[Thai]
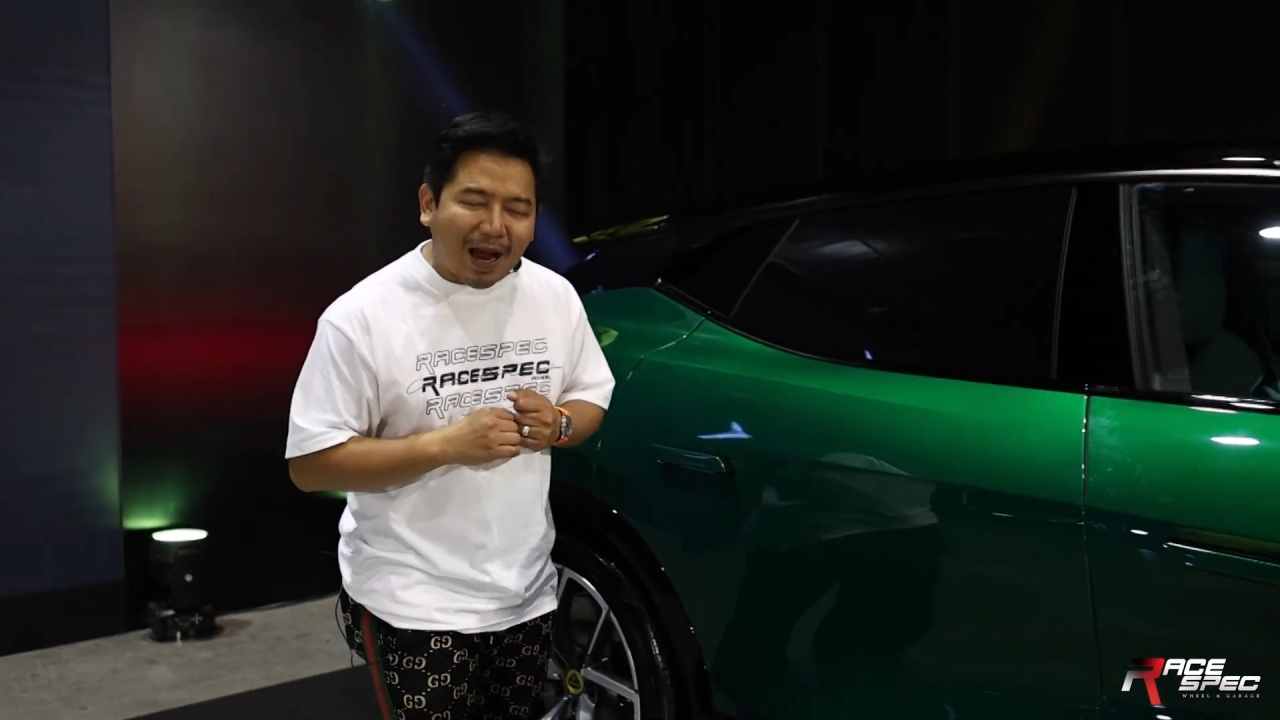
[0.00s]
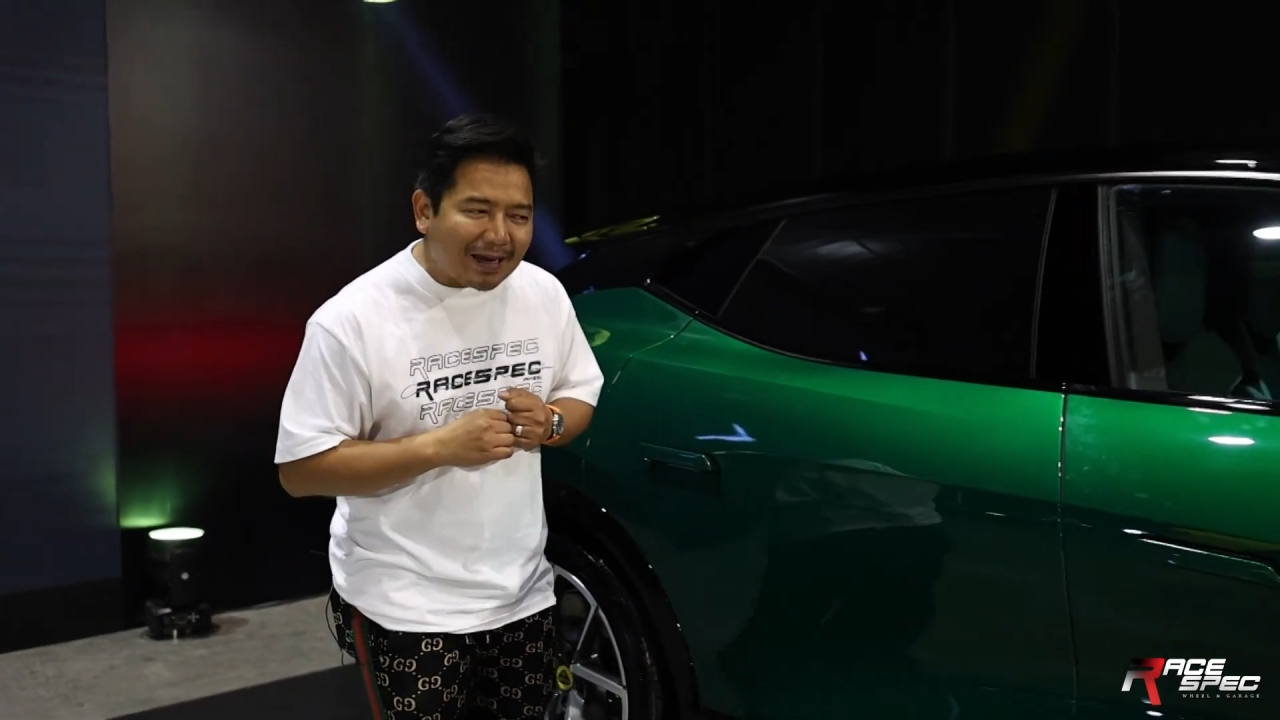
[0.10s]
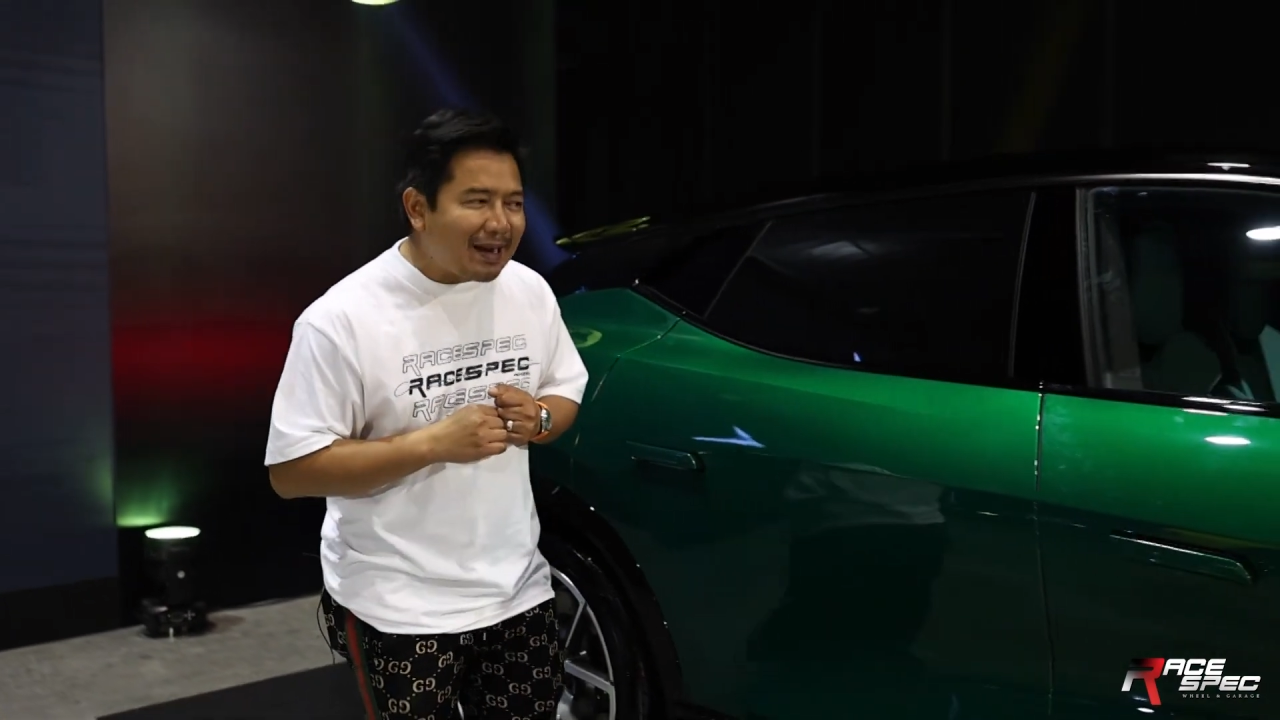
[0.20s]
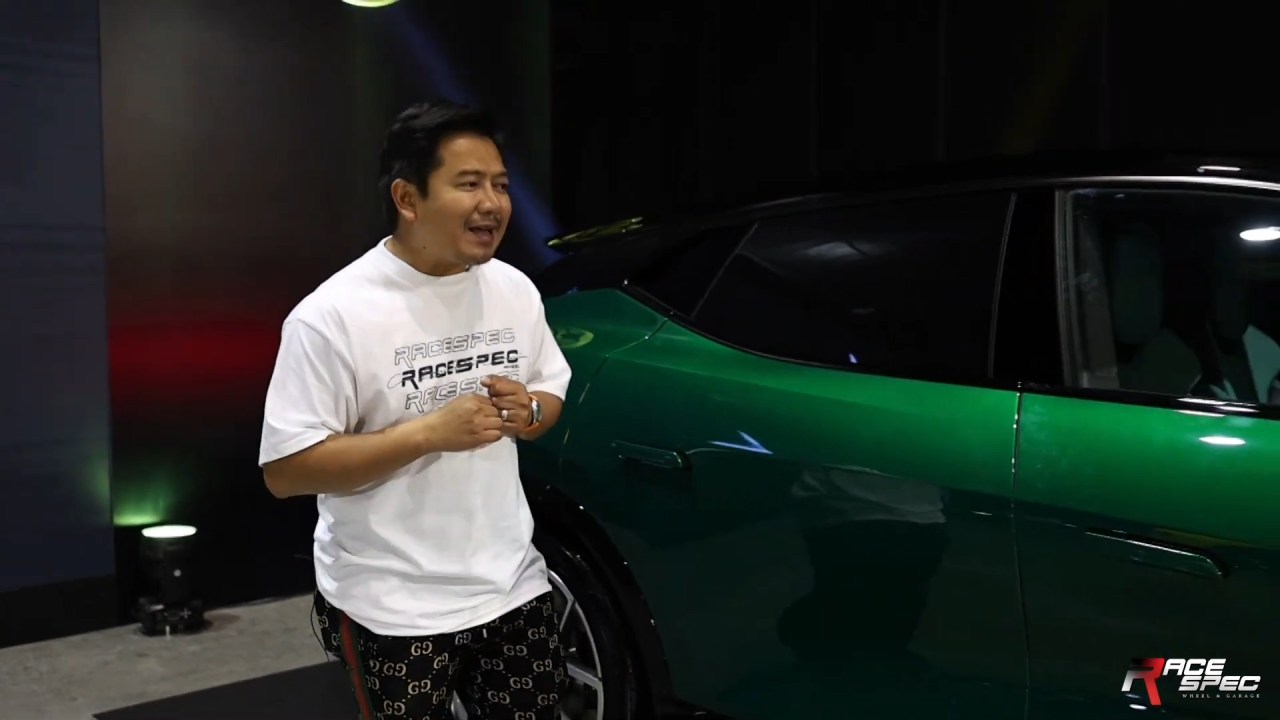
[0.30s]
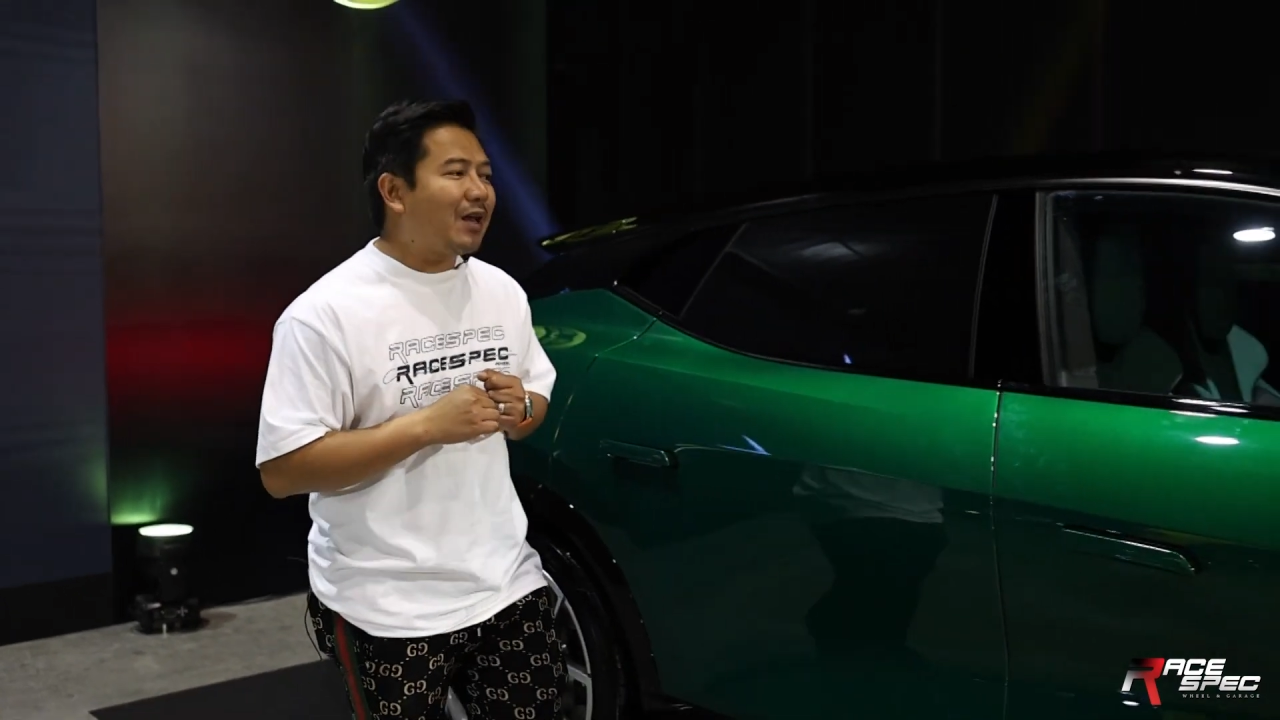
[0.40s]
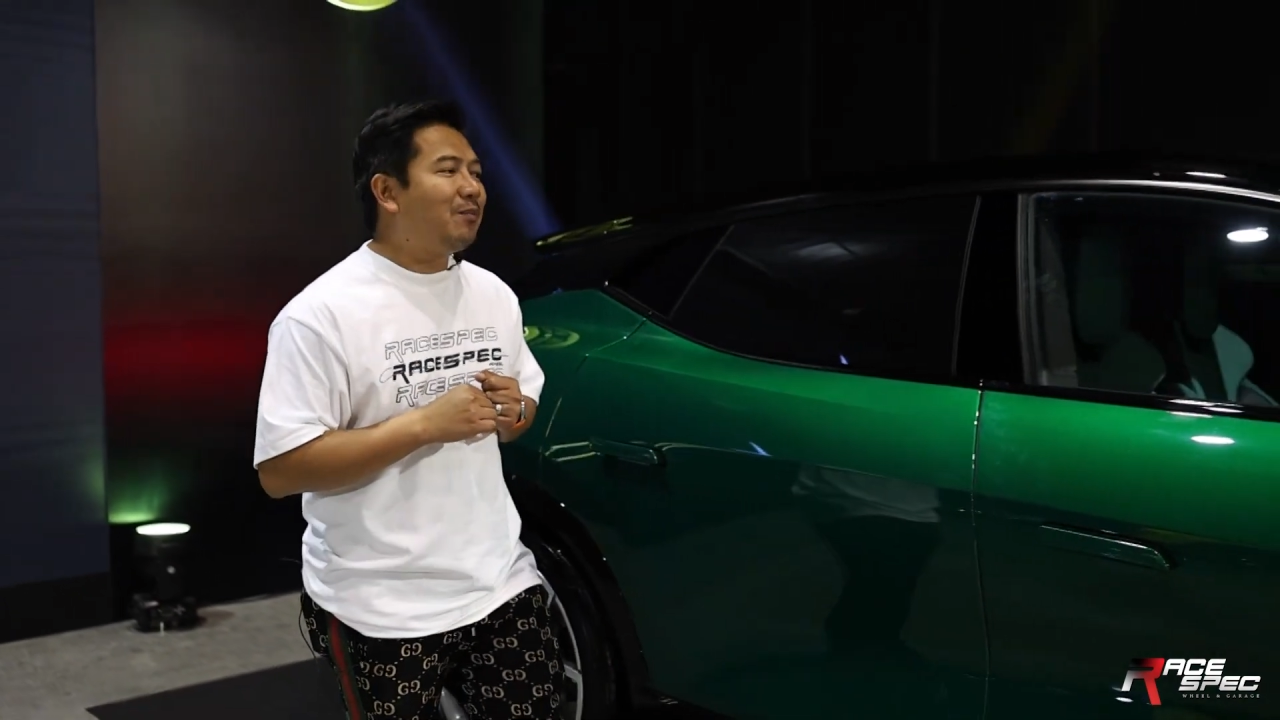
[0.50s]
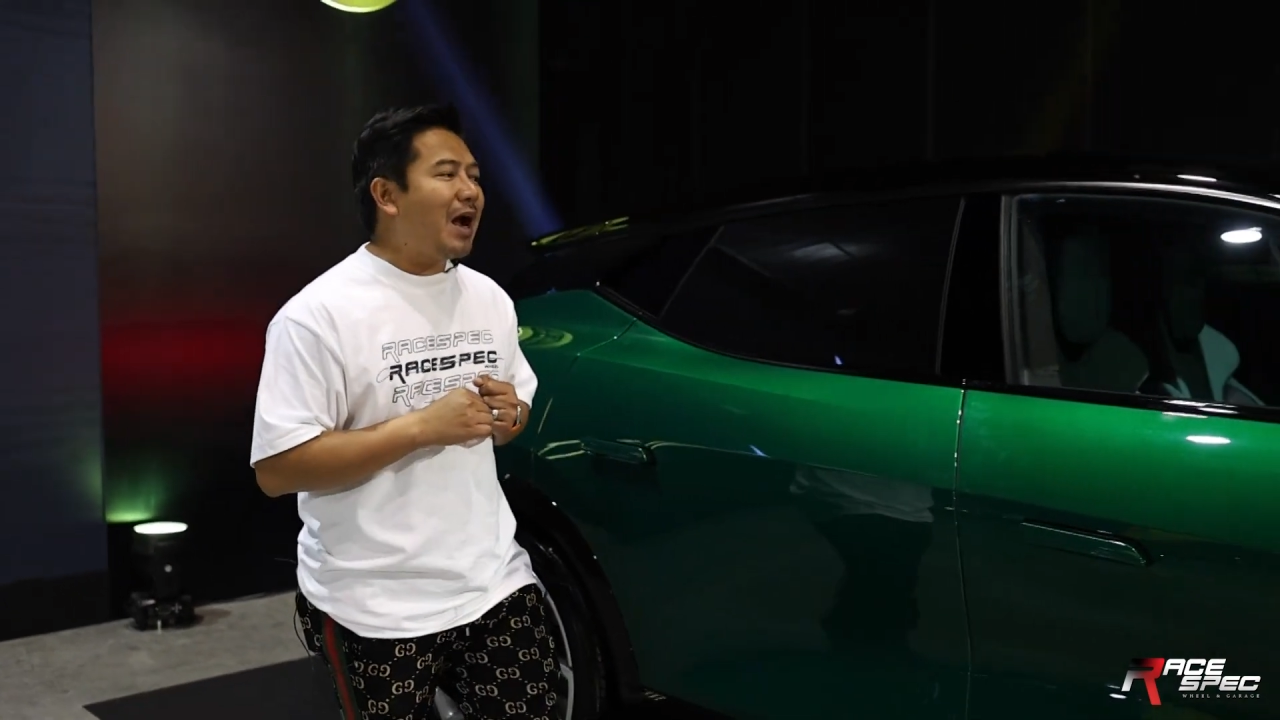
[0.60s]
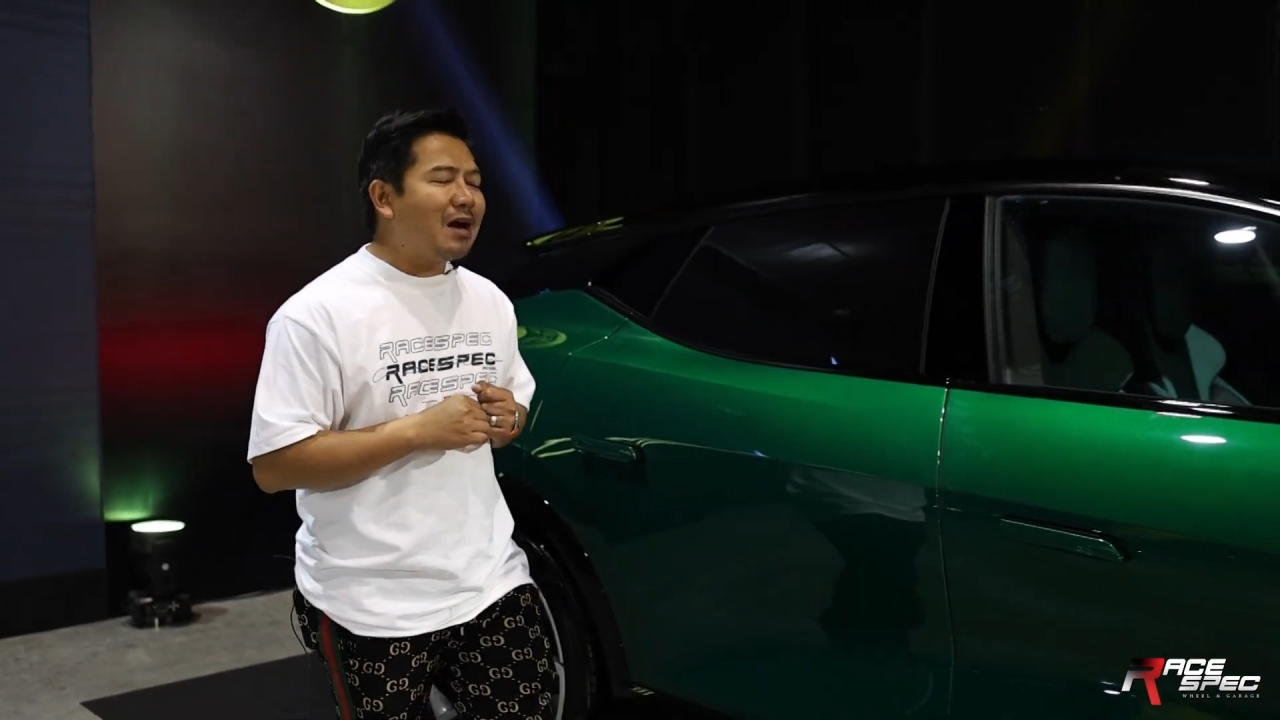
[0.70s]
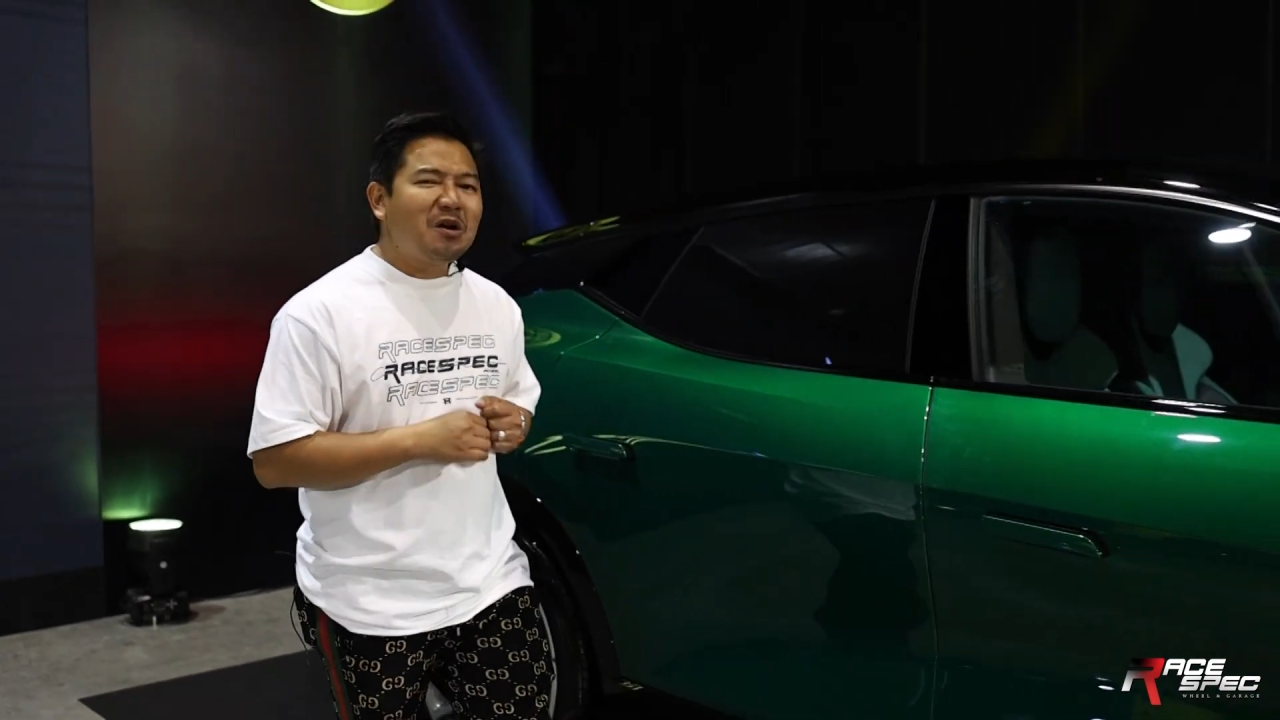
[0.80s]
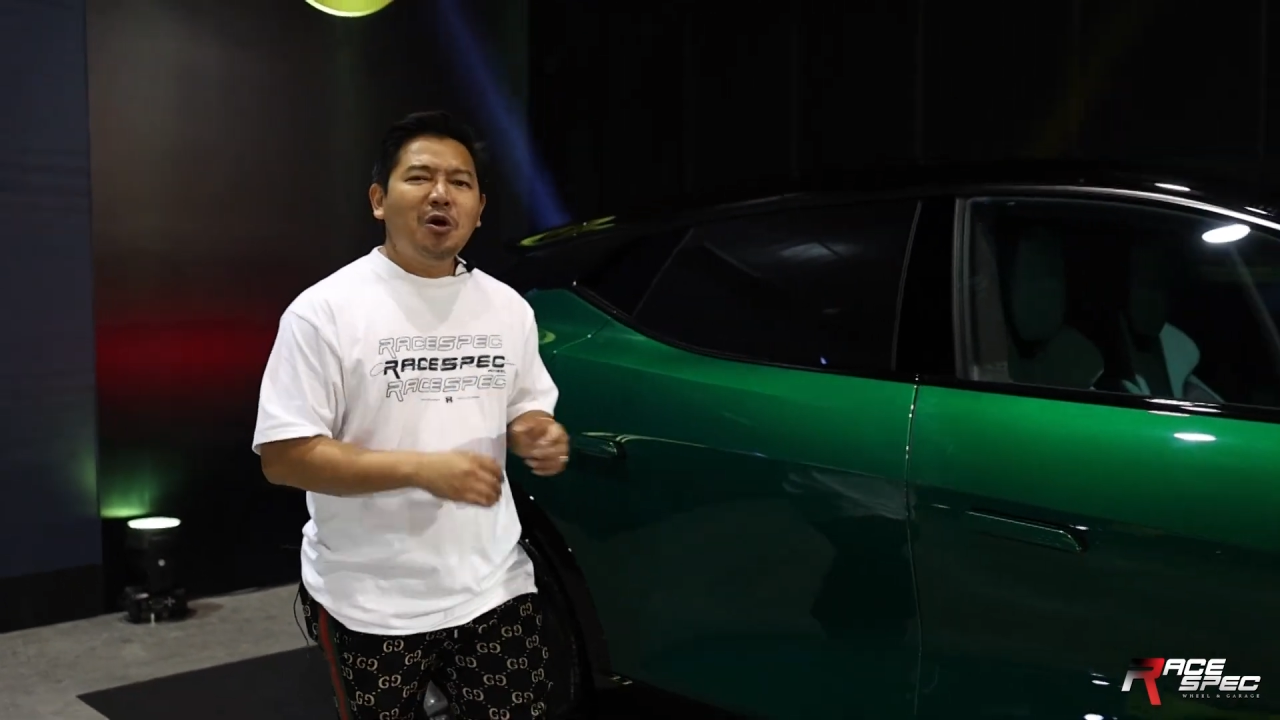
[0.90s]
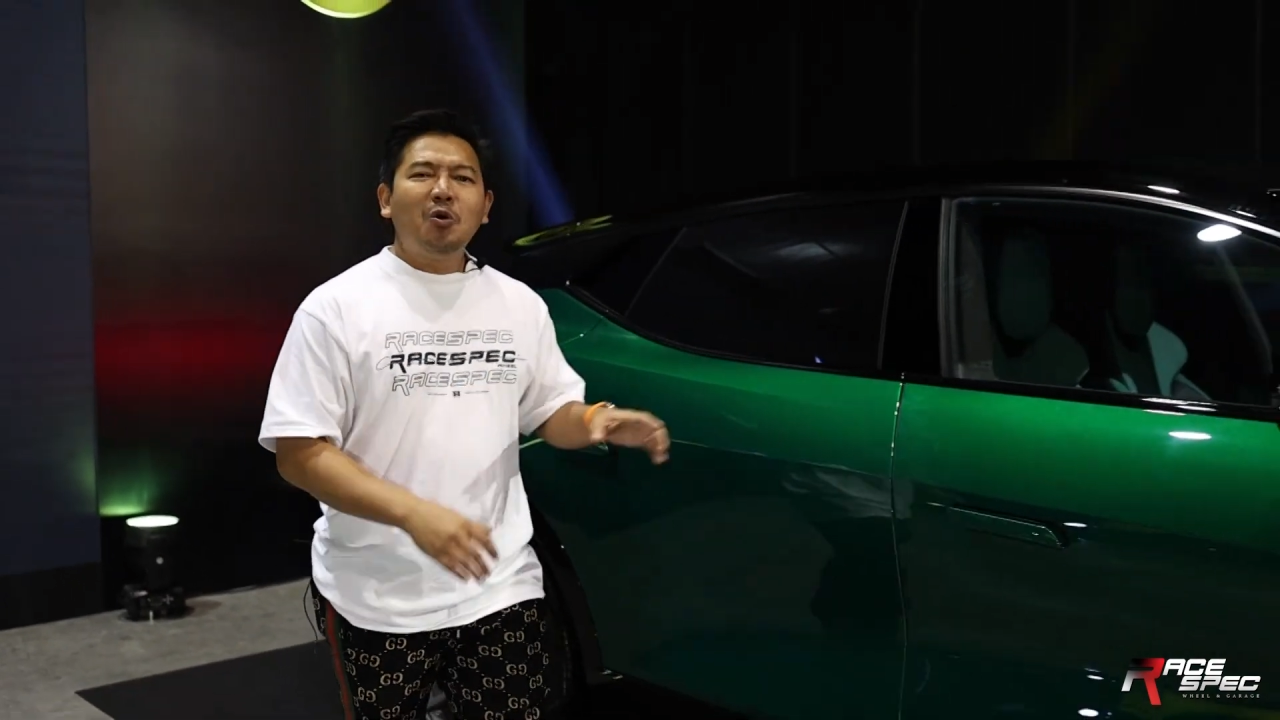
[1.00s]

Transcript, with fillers: ภายในกันบ้าง